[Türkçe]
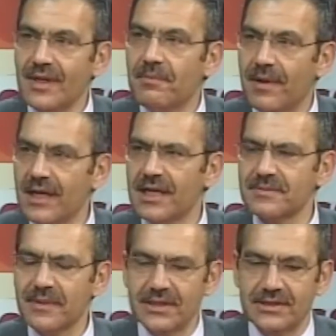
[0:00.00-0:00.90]

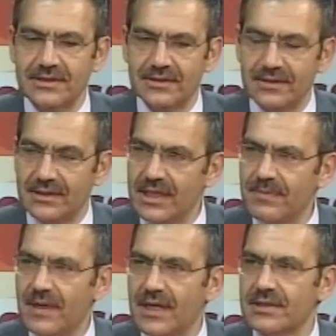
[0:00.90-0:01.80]
Paylaşmak için. Neyi
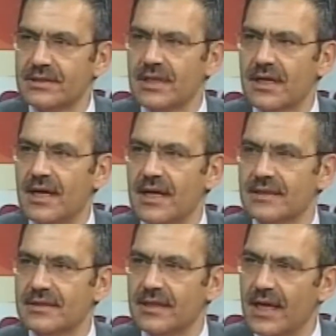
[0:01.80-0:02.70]
paylaşacak?
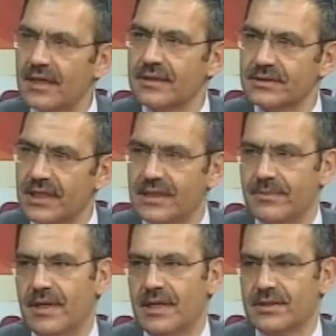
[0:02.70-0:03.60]
Hayatın her şeyini
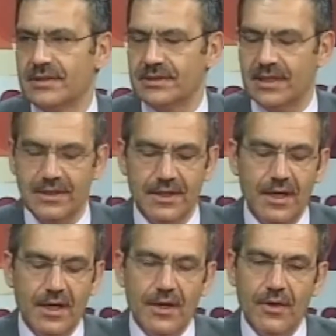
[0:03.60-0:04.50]
paylaşacak.
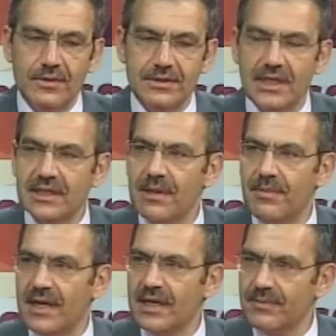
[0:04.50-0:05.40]
Öncelikle
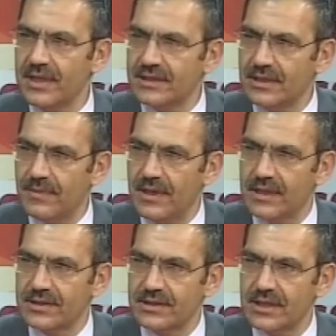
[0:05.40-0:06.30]
mahremiyetini
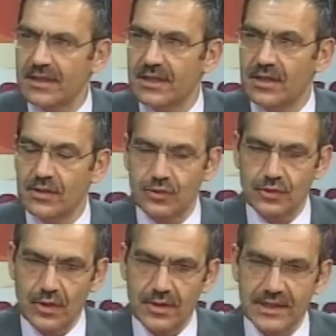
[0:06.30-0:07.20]
paylaşacak
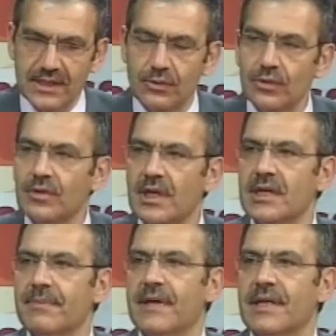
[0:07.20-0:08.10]
sonra da
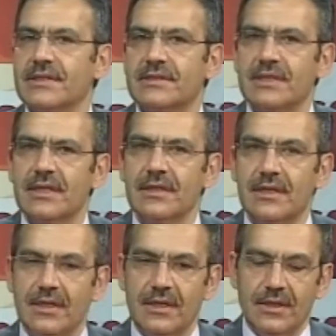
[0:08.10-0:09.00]
duygularını paylaşacak.
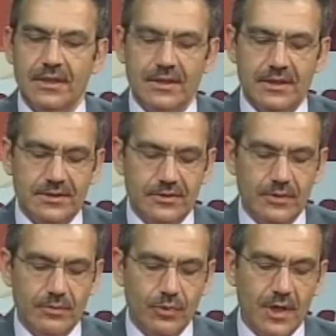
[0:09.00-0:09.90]
E, şu,
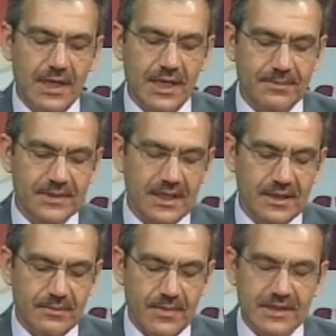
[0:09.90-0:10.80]
bu anlamda
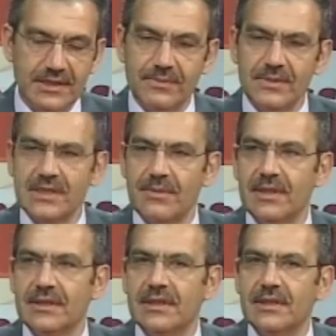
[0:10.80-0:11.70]
baktığımız zaman e,